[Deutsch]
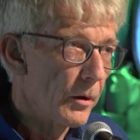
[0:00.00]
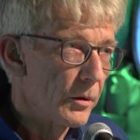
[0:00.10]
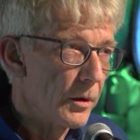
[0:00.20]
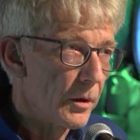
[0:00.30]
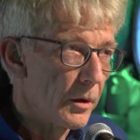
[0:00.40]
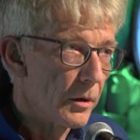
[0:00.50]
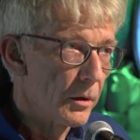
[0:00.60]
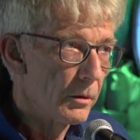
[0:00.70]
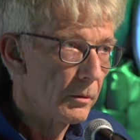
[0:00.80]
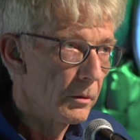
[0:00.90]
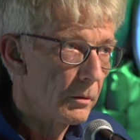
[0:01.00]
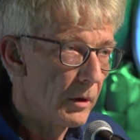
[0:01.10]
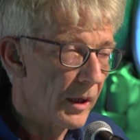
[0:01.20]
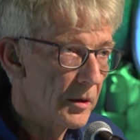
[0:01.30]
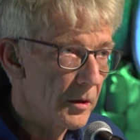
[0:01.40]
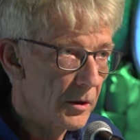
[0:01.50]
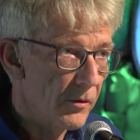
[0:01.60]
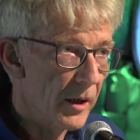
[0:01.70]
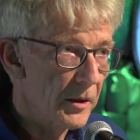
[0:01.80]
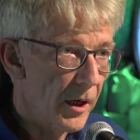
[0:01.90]
die letzten
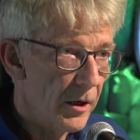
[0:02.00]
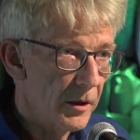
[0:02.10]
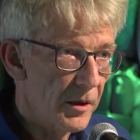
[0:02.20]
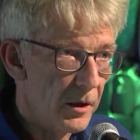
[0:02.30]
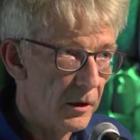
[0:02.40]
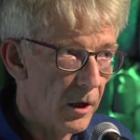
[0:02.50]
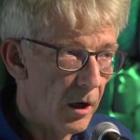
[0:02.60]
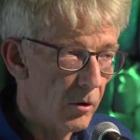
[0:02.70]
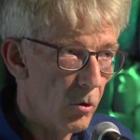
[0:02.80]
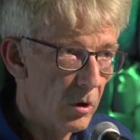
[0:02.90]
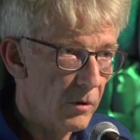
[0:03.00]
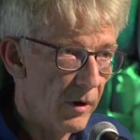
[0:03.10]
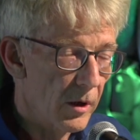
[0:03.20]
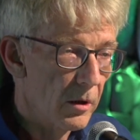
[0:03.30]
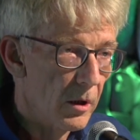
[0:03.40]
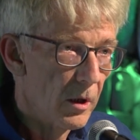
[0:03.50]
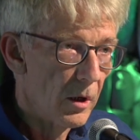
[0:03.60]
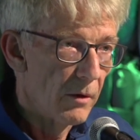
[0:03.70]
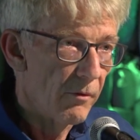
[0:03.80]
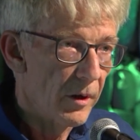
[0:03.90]
zwei, drei Jahrzehnte angucke, war,
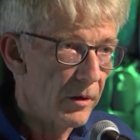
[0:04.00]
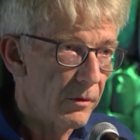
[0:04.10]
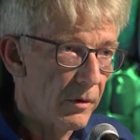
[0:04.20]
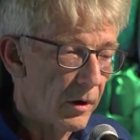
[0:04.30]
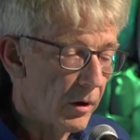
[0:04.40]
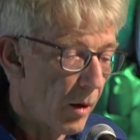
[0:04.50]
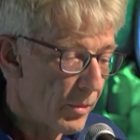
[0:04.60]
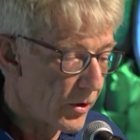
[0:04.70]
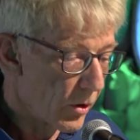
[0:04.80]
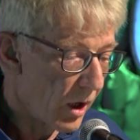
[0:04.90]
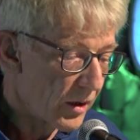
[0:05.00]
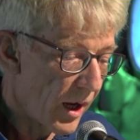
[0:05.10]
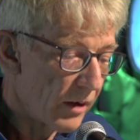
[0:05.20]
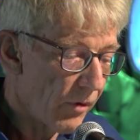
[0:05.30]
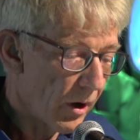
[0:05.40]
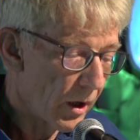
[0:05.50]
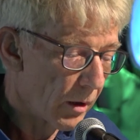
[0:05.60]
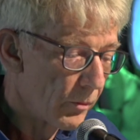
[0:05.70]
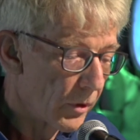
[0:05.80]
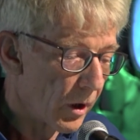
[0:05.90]
war, äh, gab es so ganz
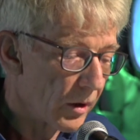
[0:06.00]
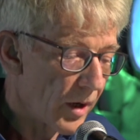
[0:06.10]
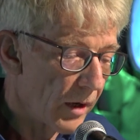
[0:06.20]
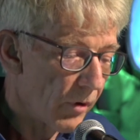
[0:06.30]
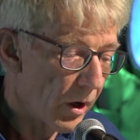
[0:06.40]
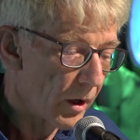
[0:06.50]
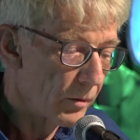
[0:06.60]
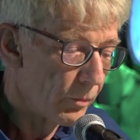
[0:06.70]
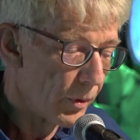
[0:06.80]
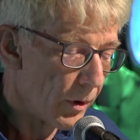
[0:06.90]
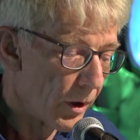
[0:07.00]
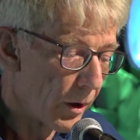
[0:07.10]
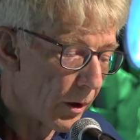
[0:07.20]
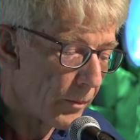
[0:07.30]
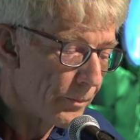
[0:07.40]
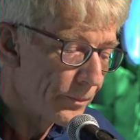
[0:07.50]
einfache, ganz einfache äh,